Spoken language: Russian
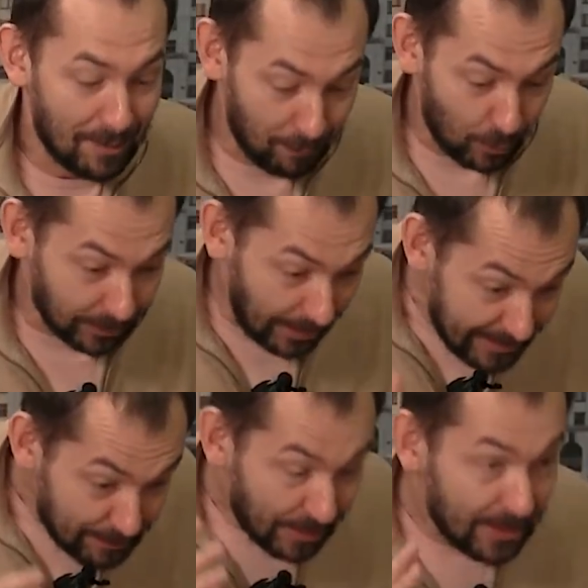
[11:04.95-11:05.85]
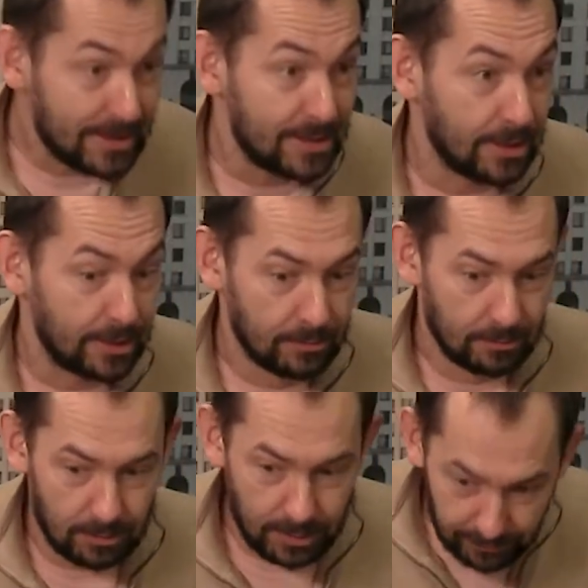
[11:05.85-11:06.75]
Э, вот, они пролетели,
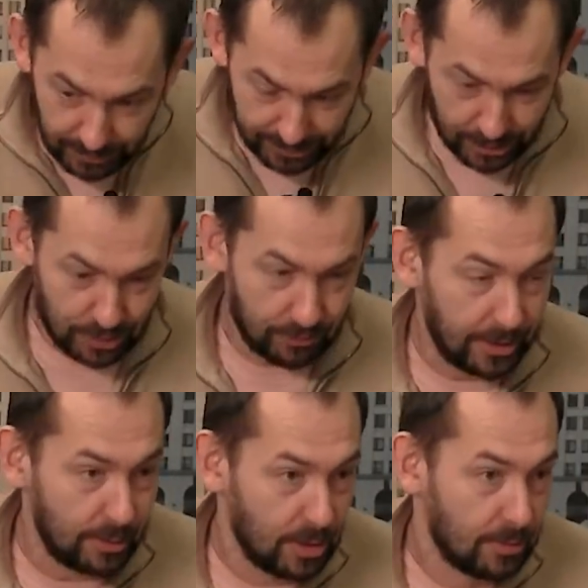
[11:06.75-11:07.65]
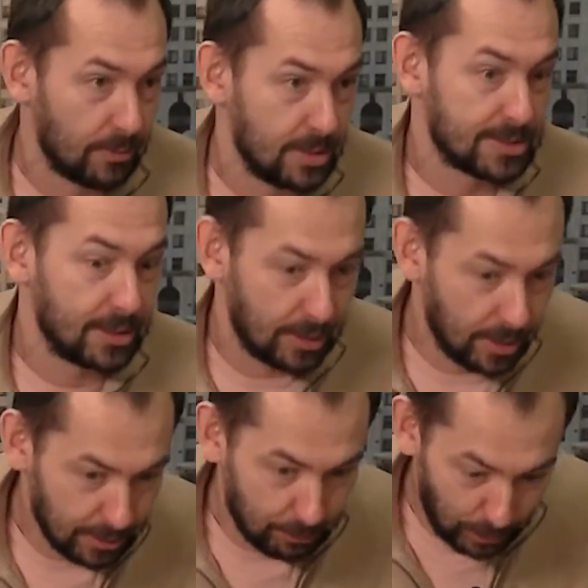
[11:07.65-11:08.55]
и в это же время из
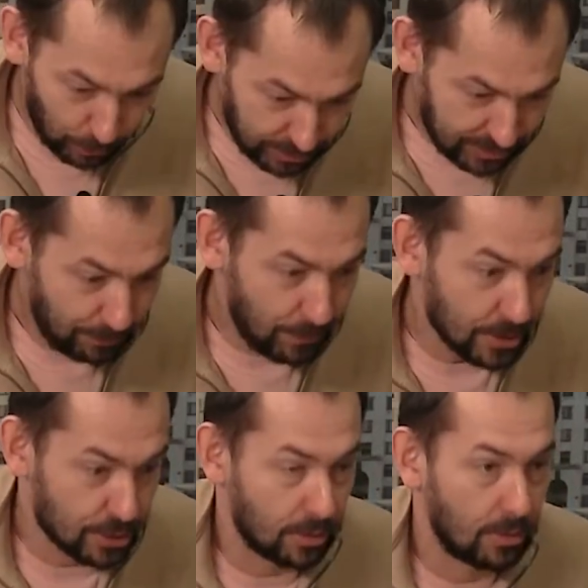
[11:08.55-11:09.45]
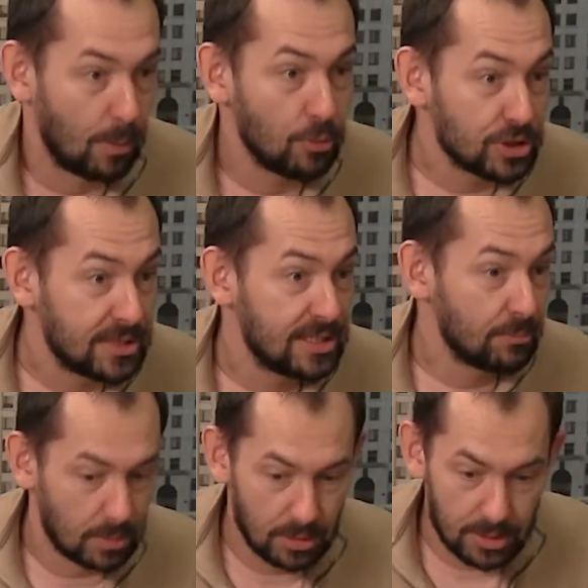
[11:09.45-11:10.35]
океана приходит депеша. А может дать
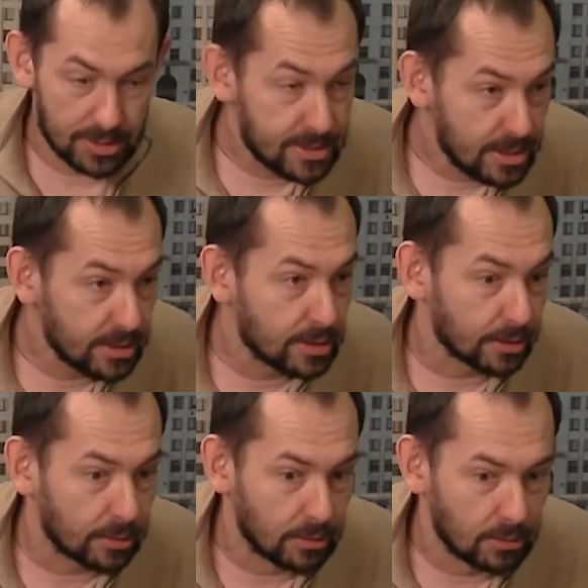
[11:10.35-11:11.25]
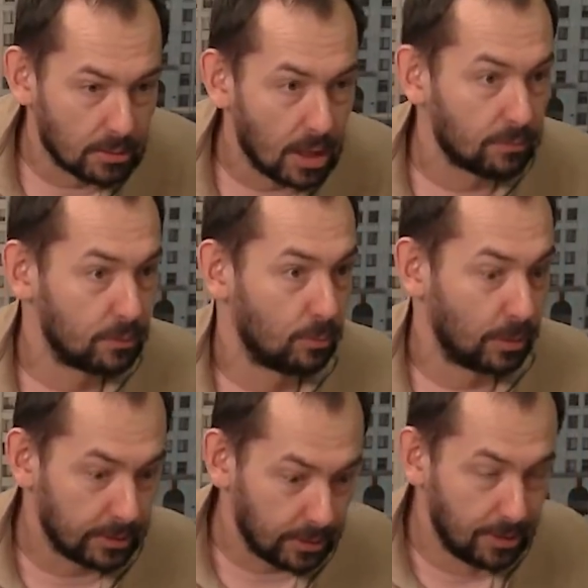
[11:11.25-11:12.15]
им стингеры? Как вы
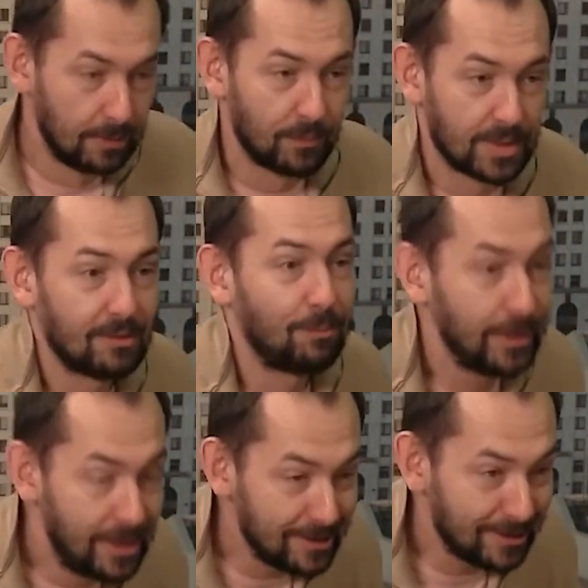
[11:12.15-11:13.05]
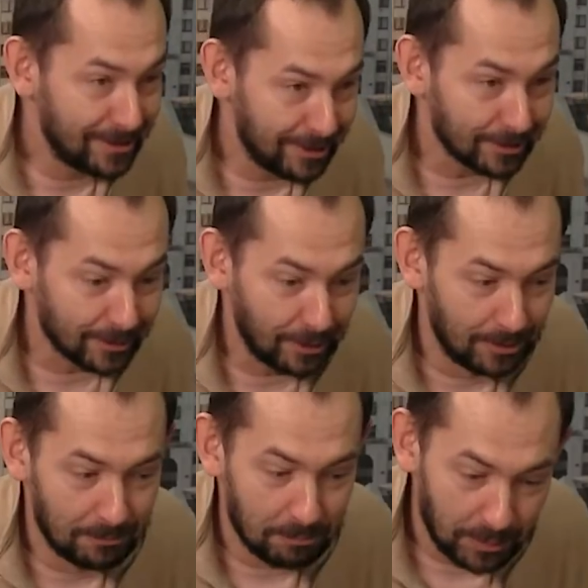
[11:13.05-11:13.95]
думаете, совпадение ли это?
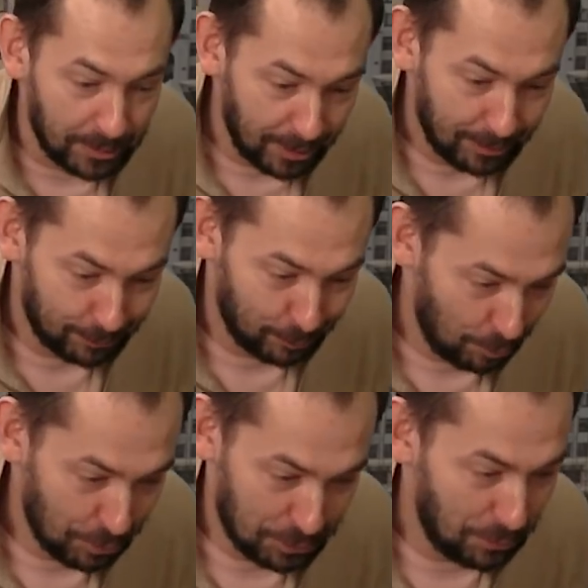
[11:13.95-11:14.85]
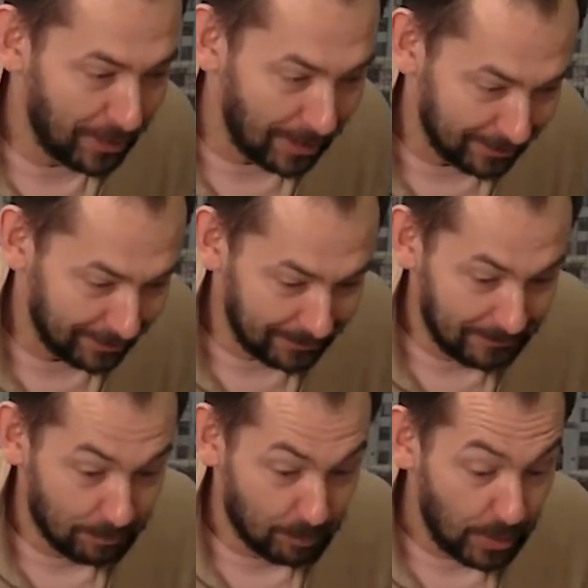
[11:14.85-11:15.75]
Я думаю, что вряд ли.
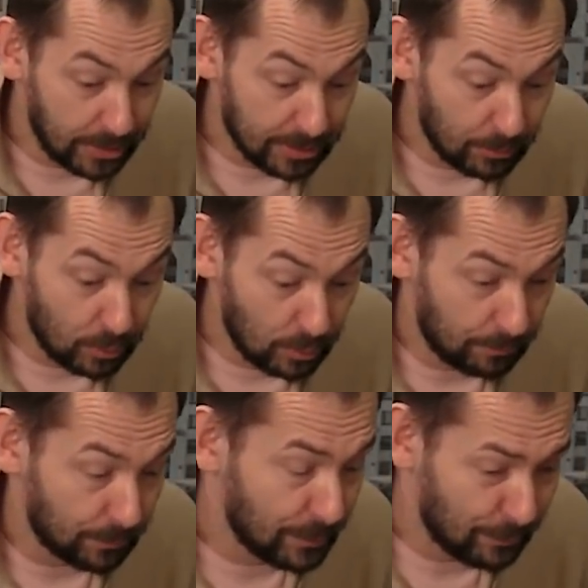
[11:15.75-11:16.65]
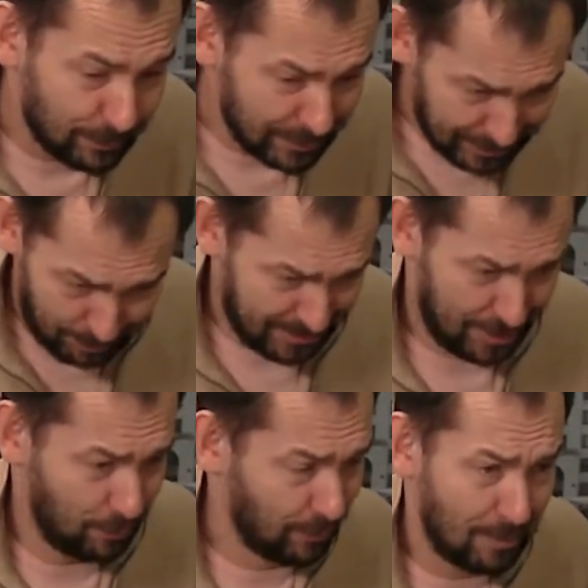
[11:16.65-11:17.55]
Поэтому вот эта
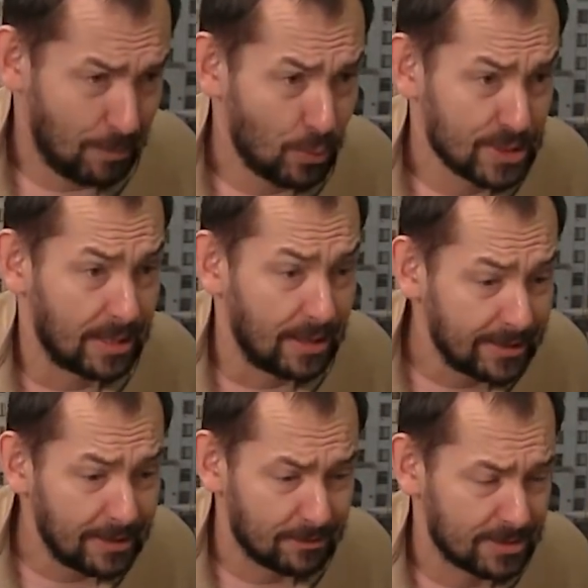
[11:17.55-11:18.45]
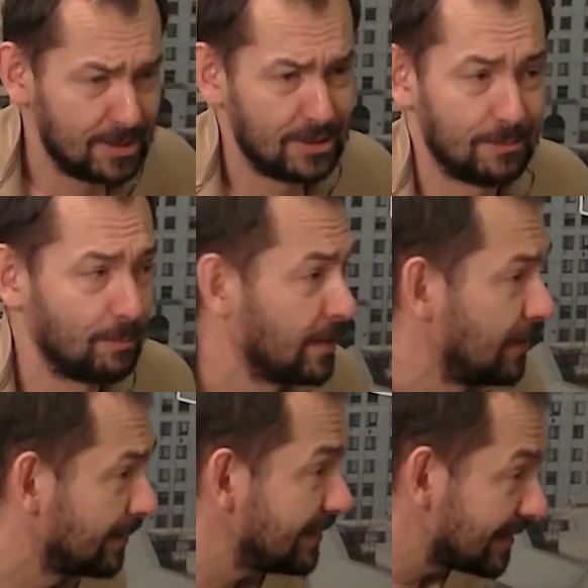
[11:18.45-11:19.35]
постановка вопроса, она, знаете,
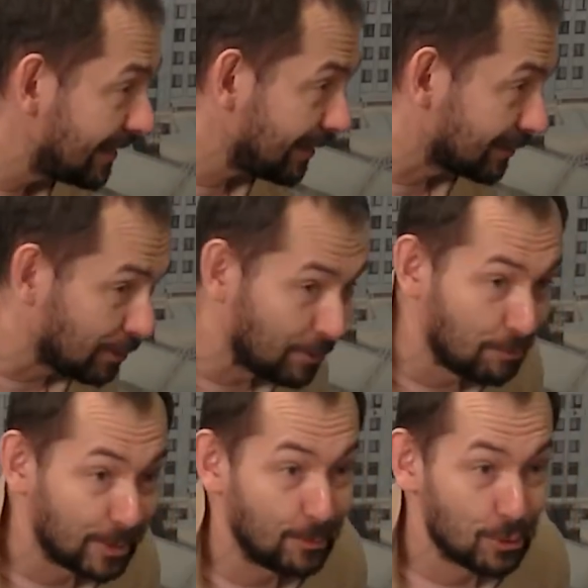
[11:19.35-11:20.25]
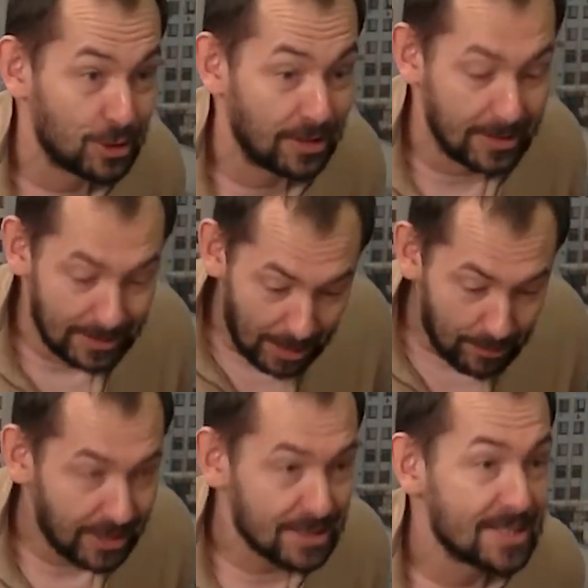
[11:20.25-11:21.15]
она некорректна, потому что
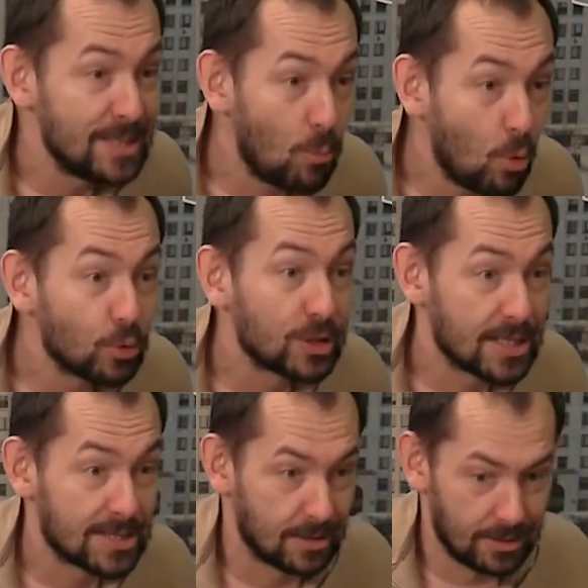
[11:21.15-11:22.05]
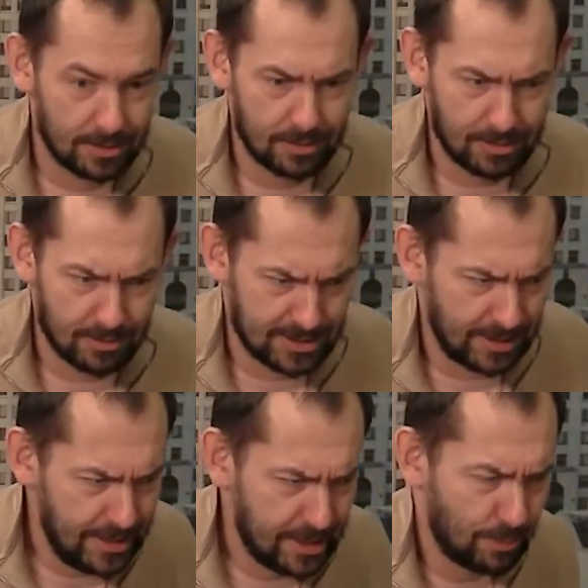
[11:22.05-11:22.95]
американцы не могут нас э,
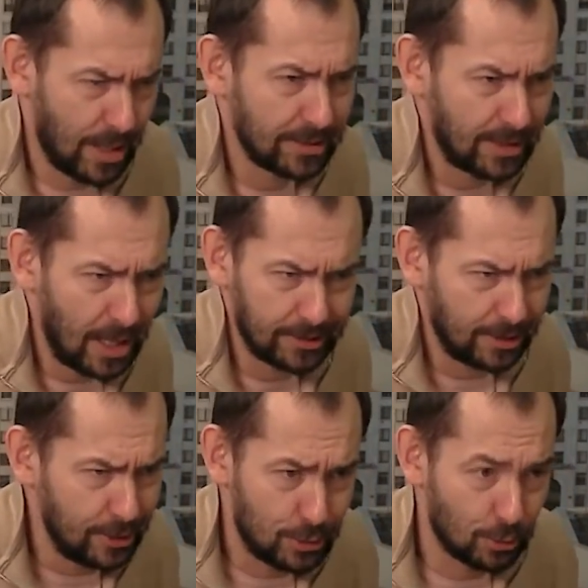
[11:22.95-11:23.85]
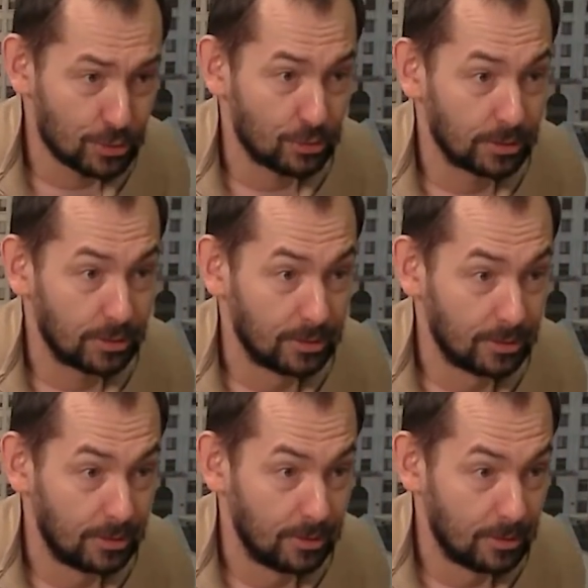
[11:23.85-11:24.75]
слить, продать или еще что-то.
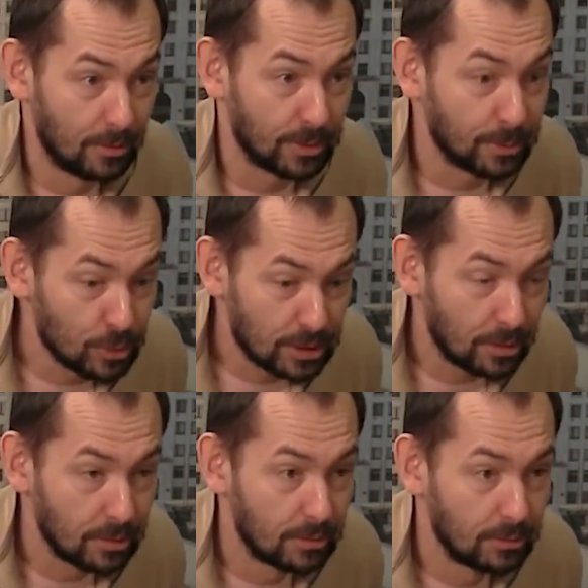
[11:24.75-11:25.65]
Потому Обменять.